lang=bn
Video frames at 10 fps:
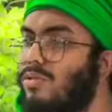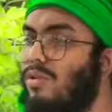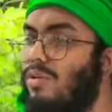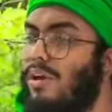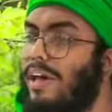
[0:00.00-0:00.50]
তো
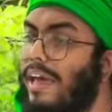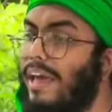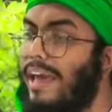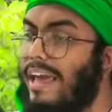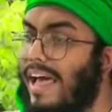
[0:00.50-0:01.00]

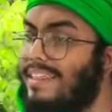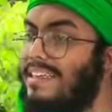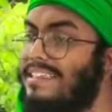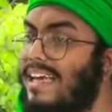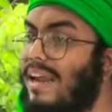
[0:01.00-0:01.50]
এই
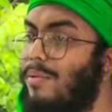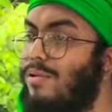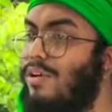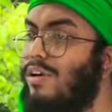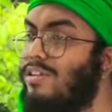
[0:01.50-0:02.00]
হাদিস যারা
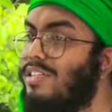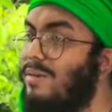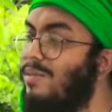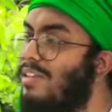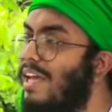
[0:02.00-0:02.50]
বর্ণনা করছে
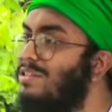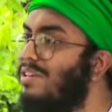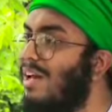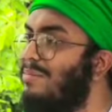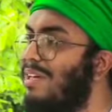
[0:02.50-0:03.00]
এর মধ্যে একজন
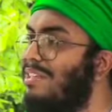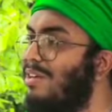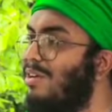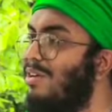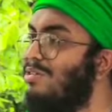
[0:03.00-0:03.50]
রাবি আছে
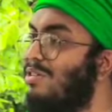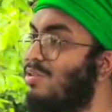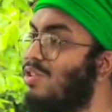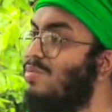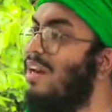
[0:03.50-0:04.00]
হলো হজরতে
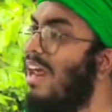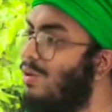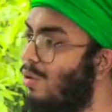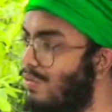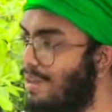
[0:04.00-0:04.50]
উসমান আল
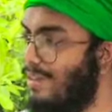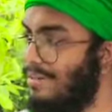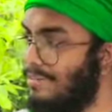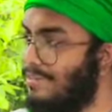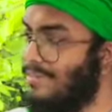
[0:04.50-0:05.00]
কুফি
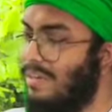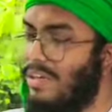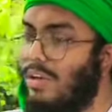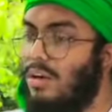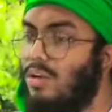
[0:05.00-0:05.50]

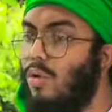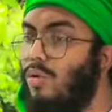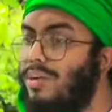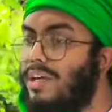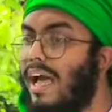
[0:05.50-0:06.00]

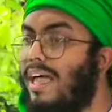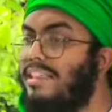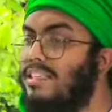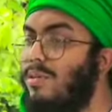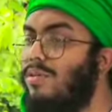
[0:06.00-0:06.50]
উনি
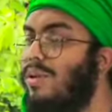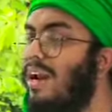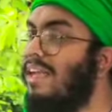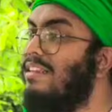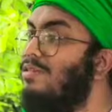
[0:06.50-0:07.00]
হাদিস
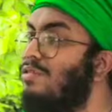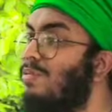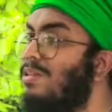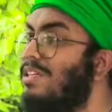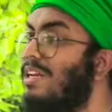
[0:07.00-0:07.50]
বর্ণনার ক্ষেত্রে
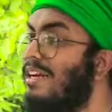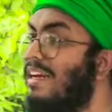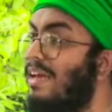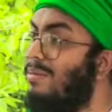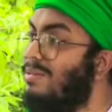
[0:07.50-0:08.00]
দুর্বল ছিলেন
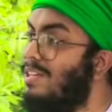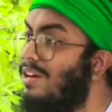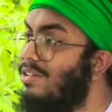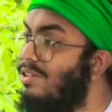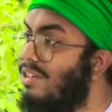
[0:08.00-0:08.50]
এটা কে বলছেন
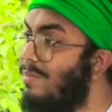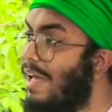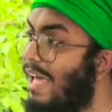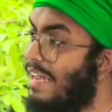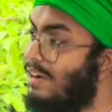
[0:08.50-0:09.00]
হজরতে
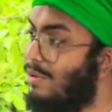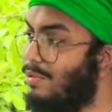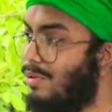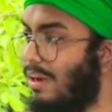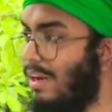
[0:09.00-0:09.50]
বাইহাকি
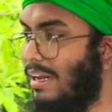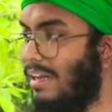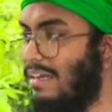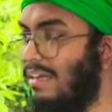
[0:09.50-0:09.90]
রহমতুল্লাহ আলী